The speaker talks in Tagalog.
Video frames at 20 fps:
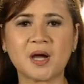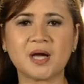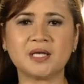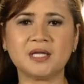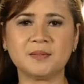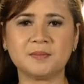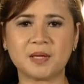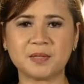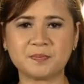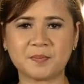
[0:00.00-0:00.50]

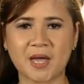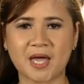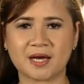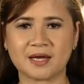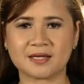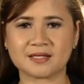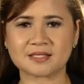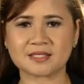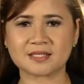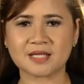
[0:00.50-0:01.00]
Panganiban
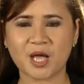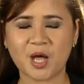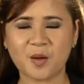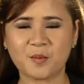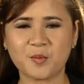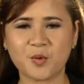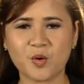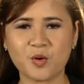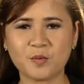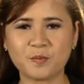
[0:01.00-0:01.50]
Perez,
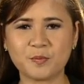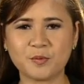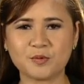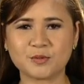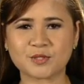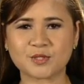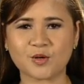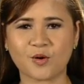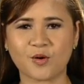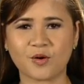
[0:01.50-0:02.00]
buong
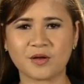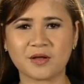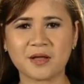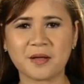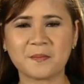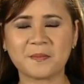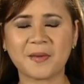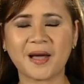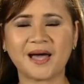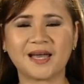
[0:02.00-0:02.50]
puso
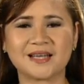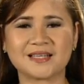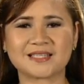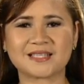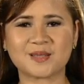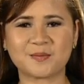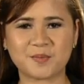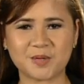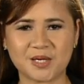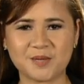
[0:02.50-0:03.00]
para
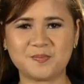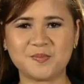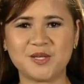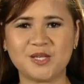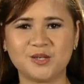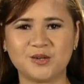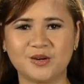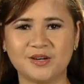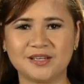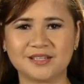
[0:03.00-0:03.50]
sa
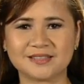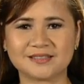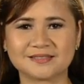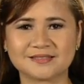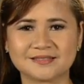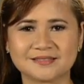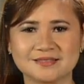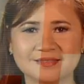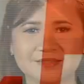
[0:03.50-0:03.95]
Pilipino.